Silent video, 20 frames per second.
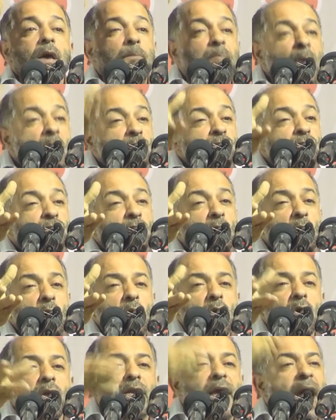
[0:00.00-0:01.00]

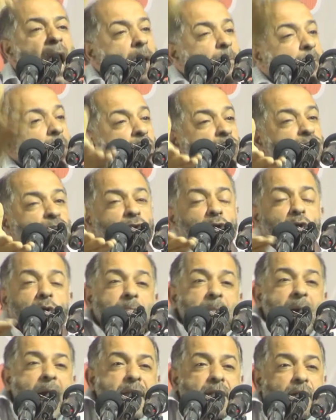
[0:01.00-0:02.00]
بونجور قال بونجور
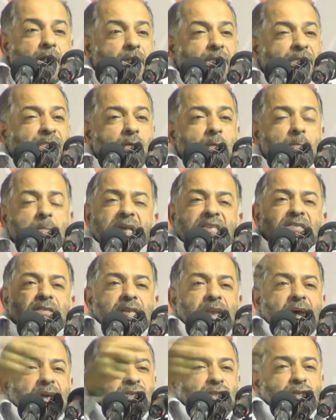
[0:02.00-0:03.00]
ما نعرفهم بس
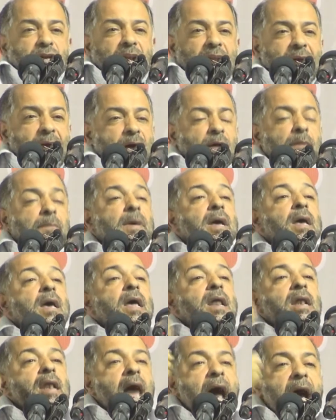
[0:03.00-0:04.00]
نأشر لهم
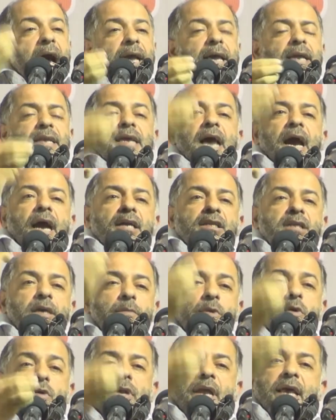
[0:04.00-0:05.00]
لكن
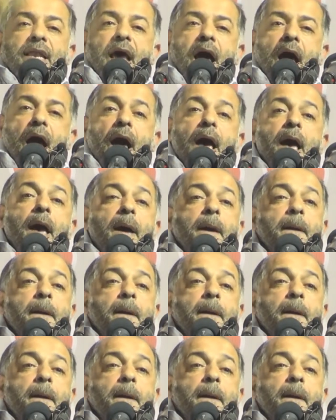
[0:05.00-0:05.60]
يخدموننا